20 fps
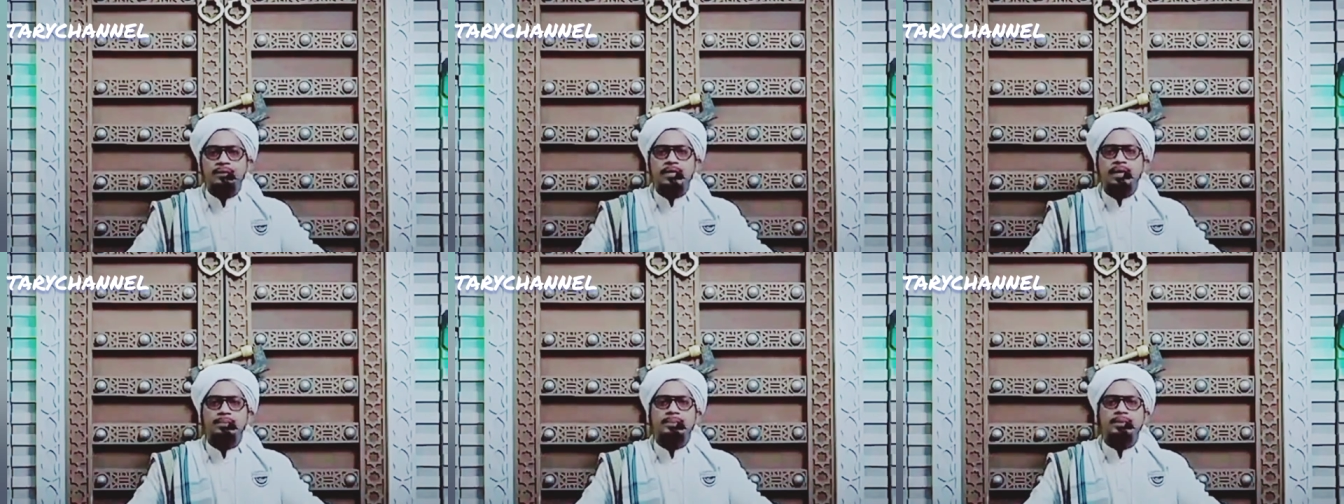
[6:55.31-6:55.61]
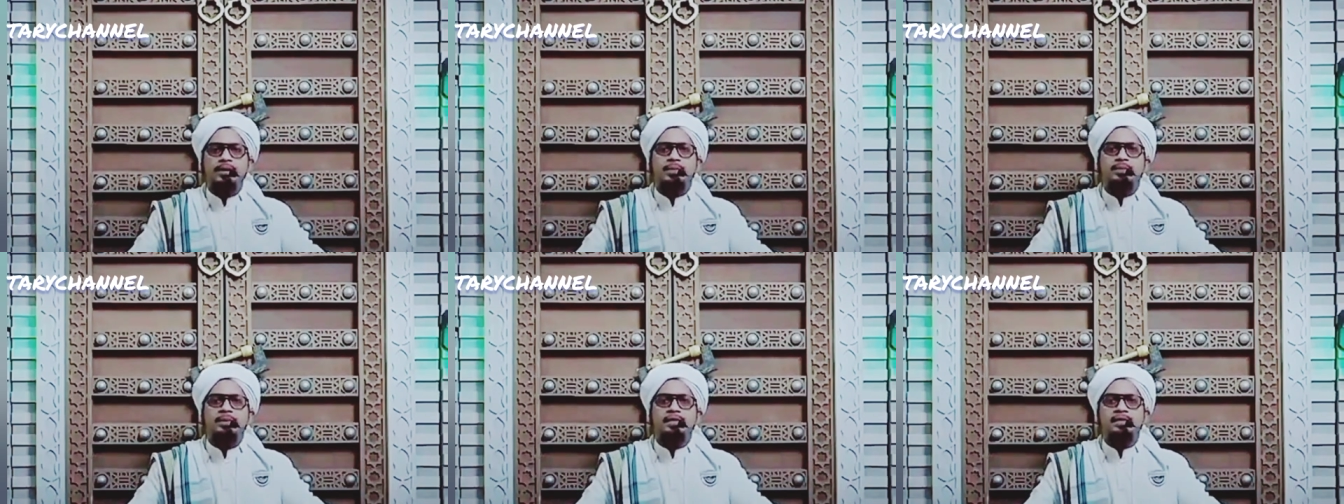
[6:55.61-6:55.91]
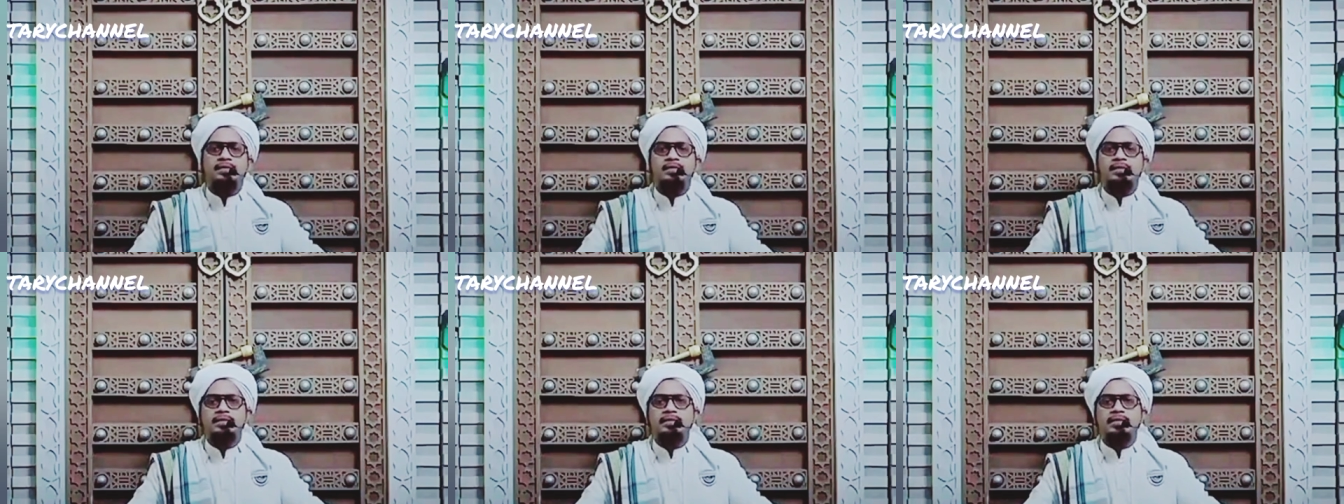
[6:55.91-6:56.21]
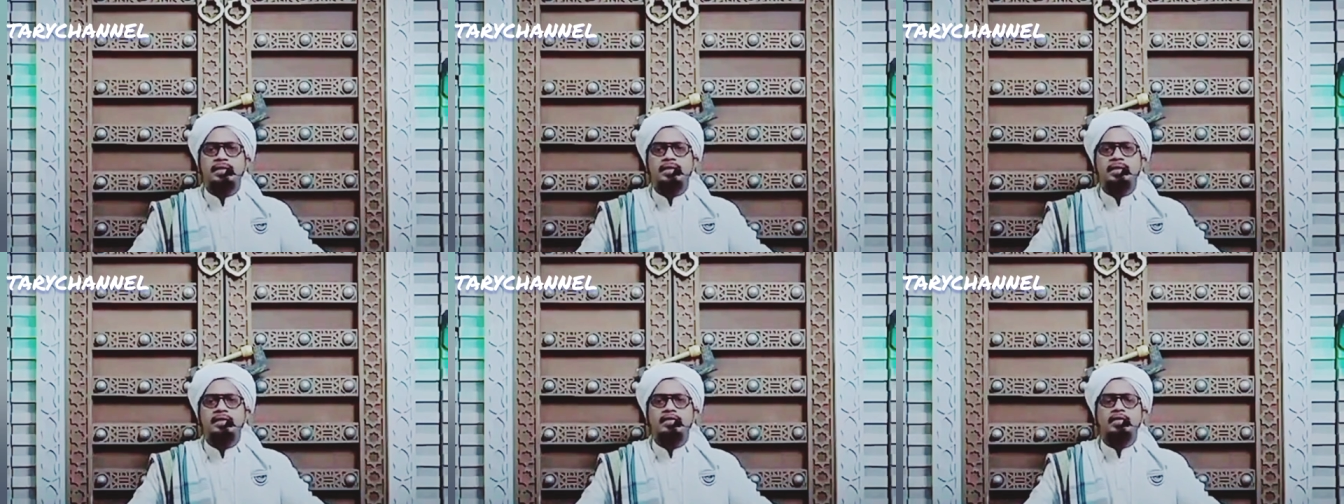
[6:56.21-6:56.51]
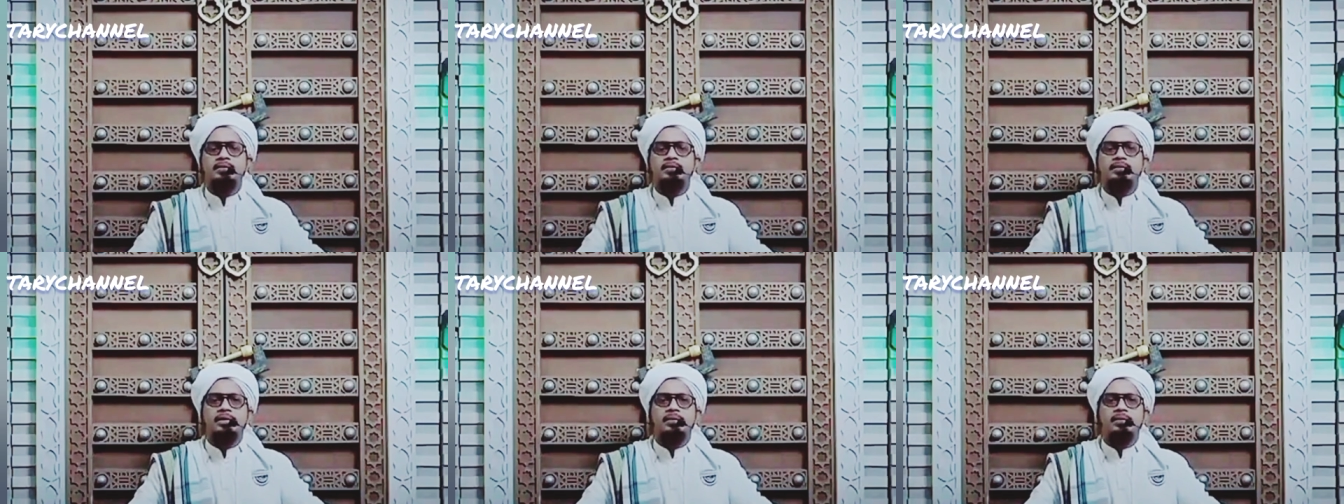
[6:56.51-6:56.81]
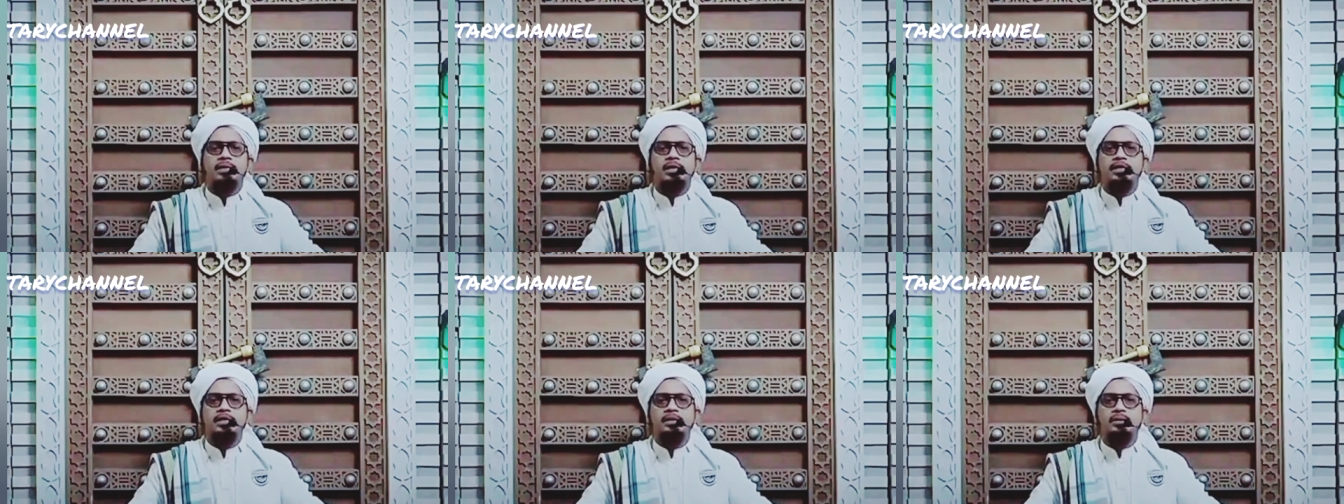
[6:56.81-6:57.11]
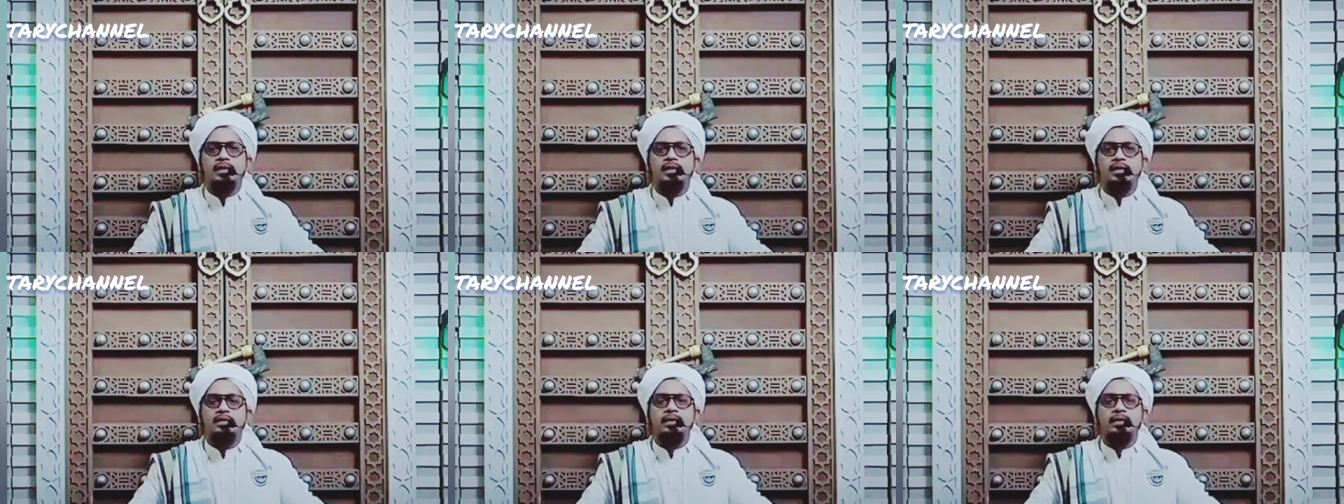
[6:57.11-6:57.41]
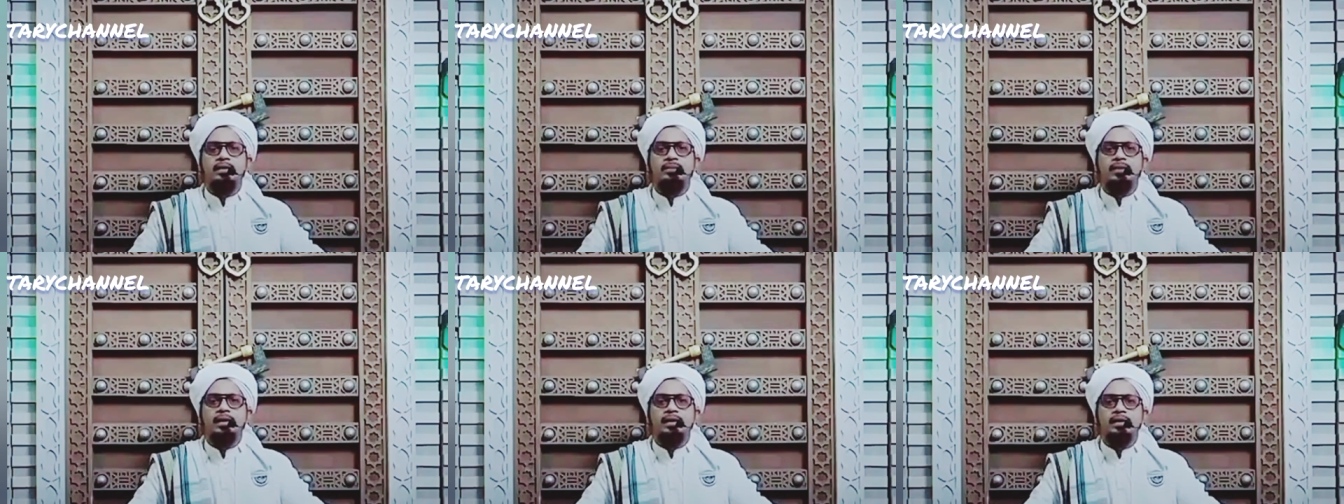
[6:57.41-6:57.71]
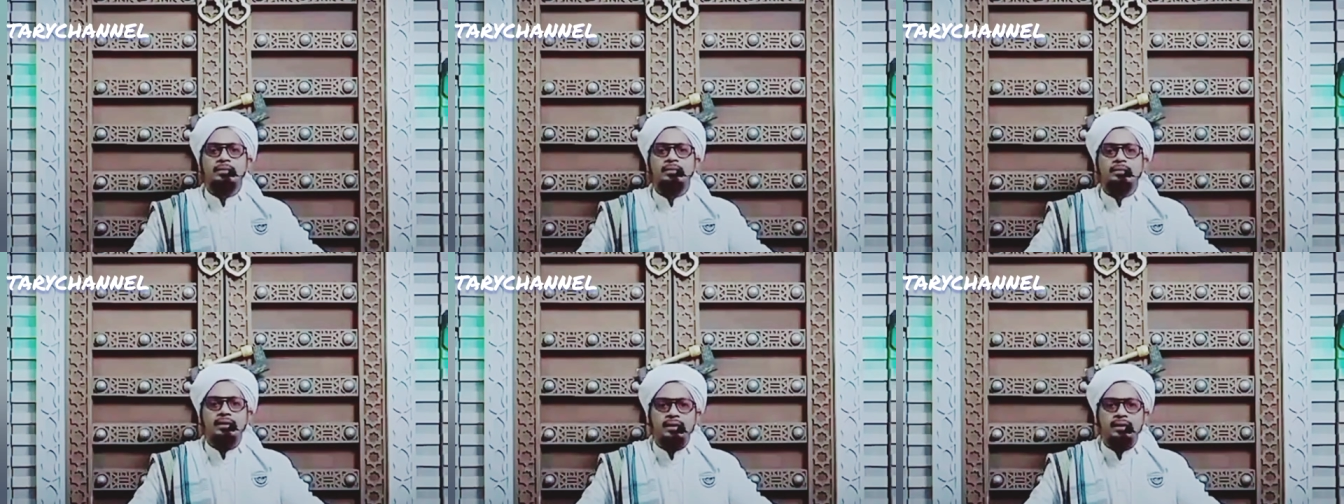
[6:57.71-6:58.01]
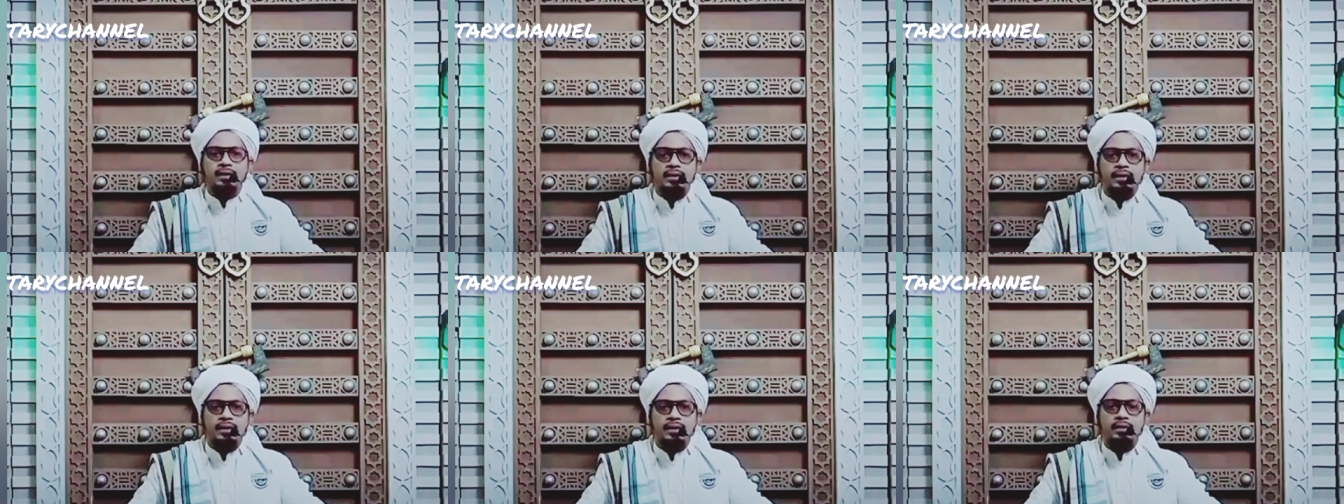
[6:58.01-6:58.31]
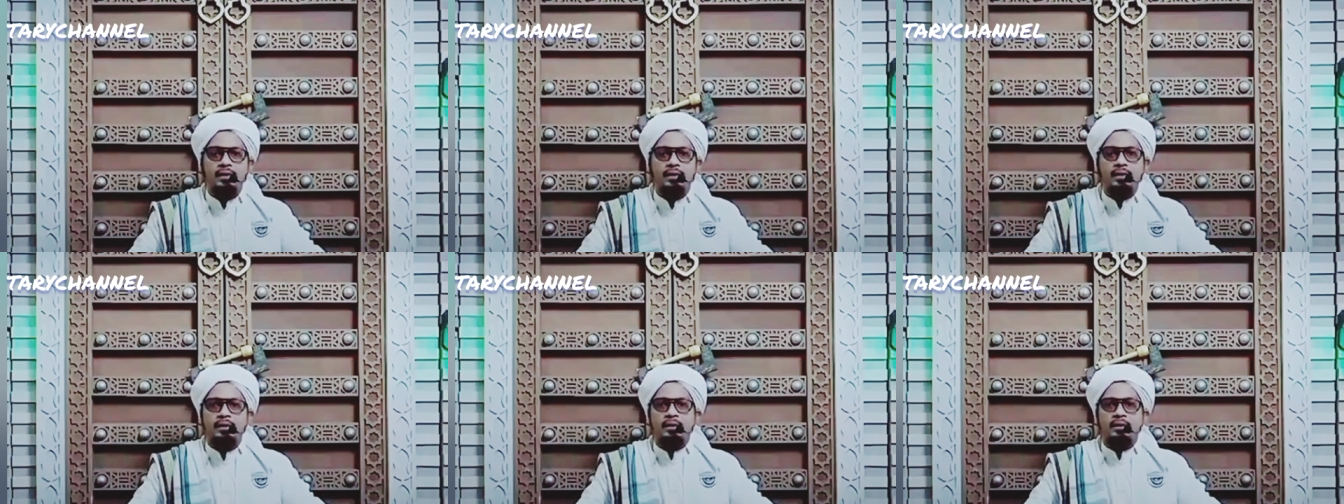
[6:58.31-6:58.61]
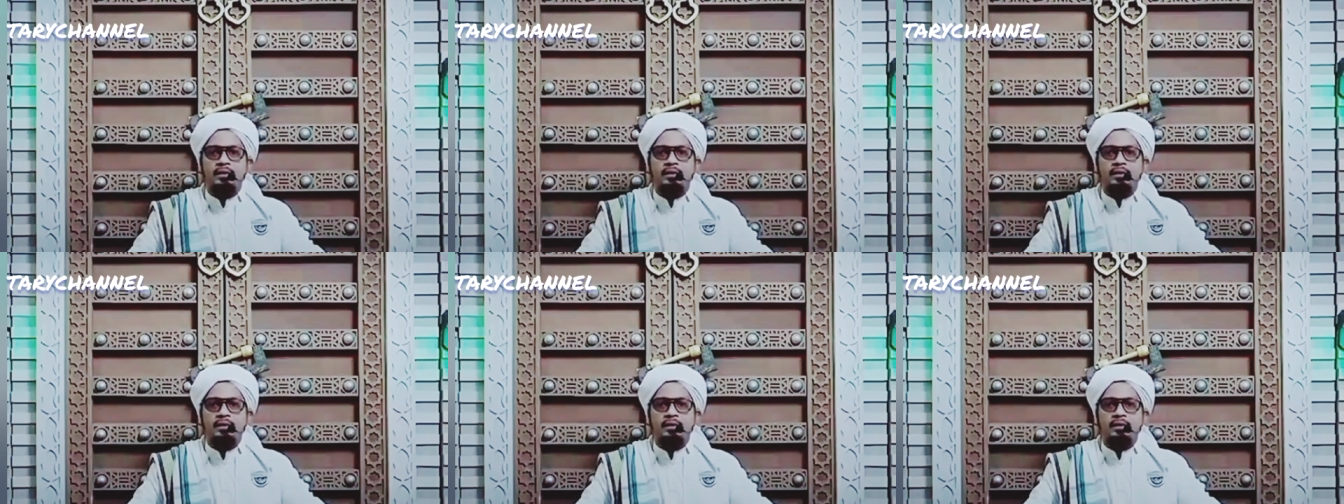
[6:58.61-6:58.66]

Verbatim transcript: yang pernah mengijazahkan daripada wirid-wirid yang mereka miliki